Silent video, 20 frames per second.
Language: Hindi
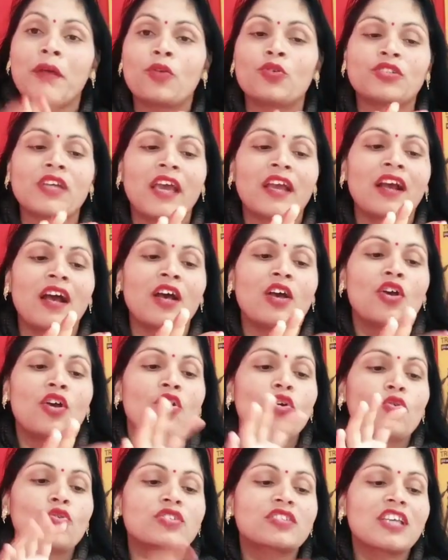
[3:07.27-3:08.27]
ओपन हो जाएगा
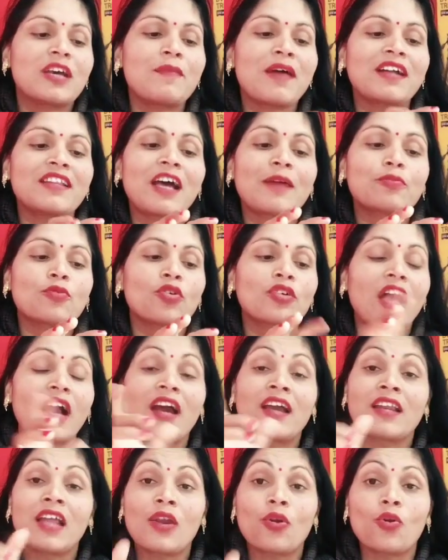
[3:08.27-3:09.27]
उसके बाद आपको
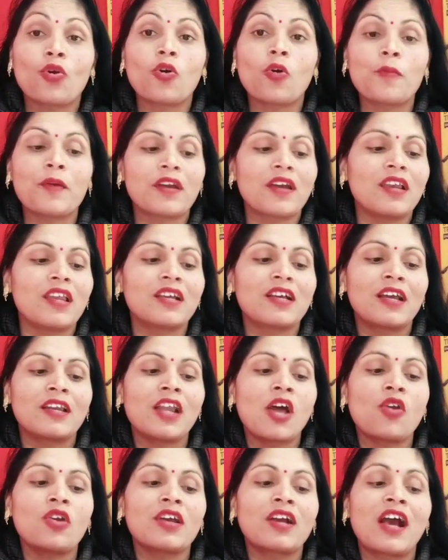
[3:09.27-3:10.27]
क्या करना है लोगों पर क्लिक
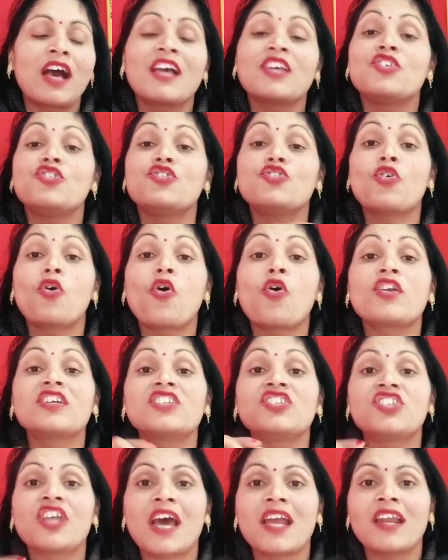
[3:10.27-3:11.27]
करना और लिखा है योर
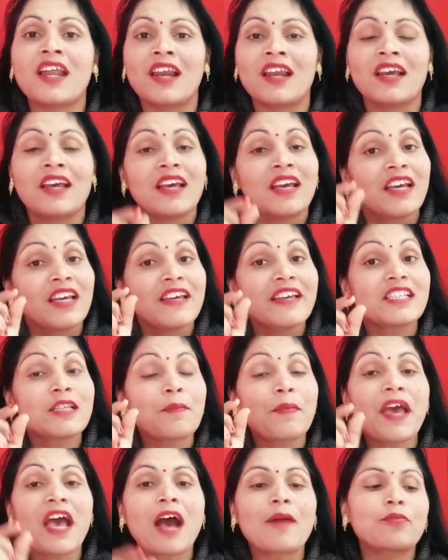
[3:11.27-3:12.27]
चैनल
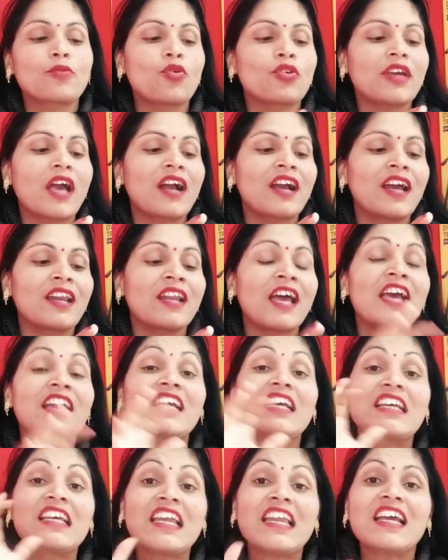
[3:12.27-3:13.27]
इस पे आपको क्या करना
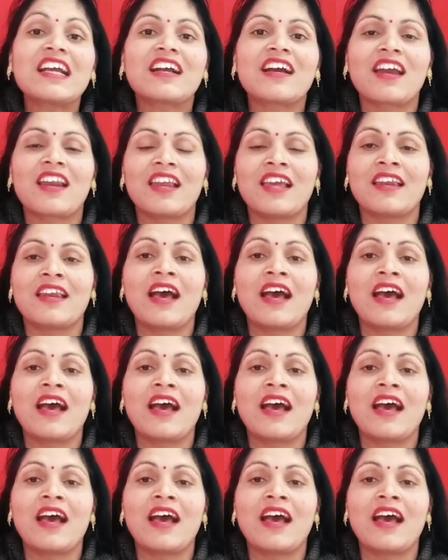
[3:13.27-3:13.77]
है क्लिक कर